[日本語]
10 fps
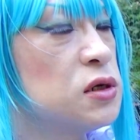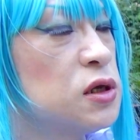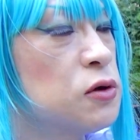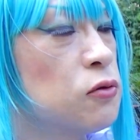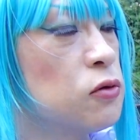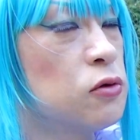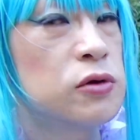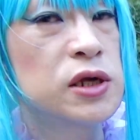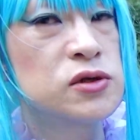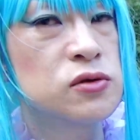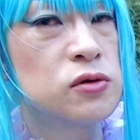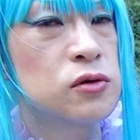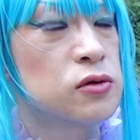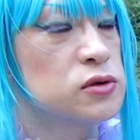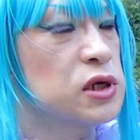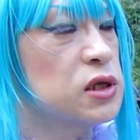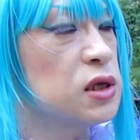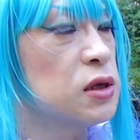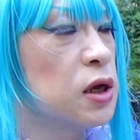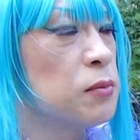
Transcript: にこのほうれん草を乗せて、